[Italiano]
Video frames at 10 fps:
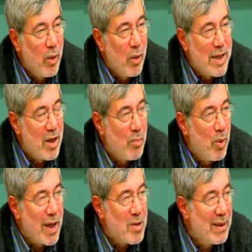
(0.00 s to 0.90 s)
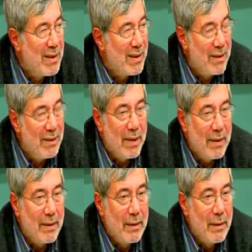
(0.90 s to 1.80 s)
questa è un po'
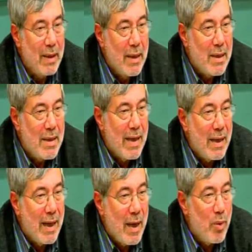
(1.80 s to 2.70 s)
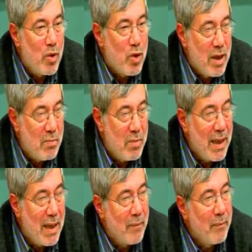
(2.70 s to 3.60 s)
l'aspettativa, se è
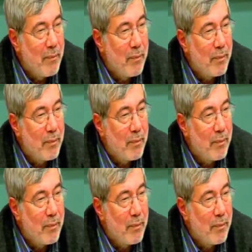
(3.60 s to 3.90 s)
possibile